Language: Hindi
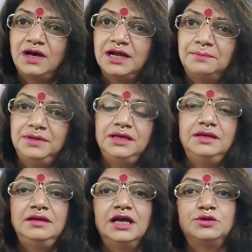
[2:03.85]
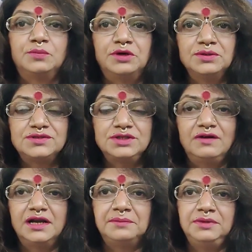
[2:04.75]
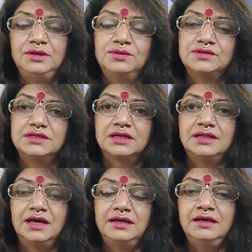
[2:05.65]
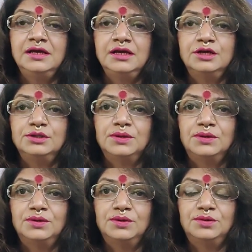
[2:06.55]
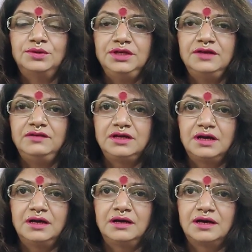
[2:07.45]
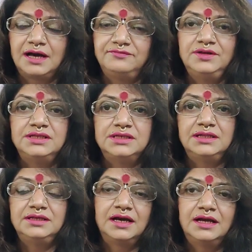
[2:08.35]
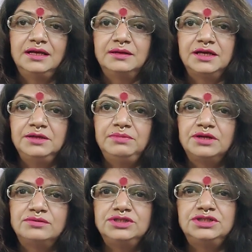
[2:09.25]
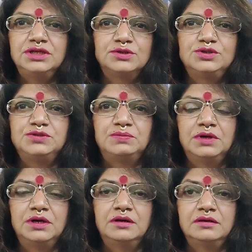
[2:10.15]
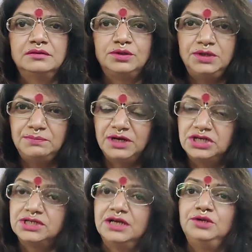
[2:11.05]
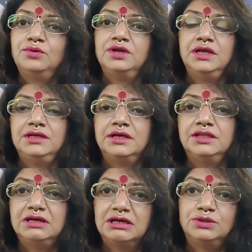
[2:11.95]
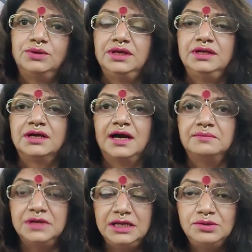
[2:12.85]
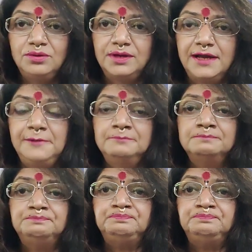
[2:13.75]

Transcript: द्वारा भी या तो पड़ोसी द्वारा भी हो सकता है तो ये भी काफ़ी अच्छा दिखा रहा है कहीं पे कुछ ना कुछ थोड़ी परेशानी हो रही है दिक्कत हो रही है काम नहीं हो रहा है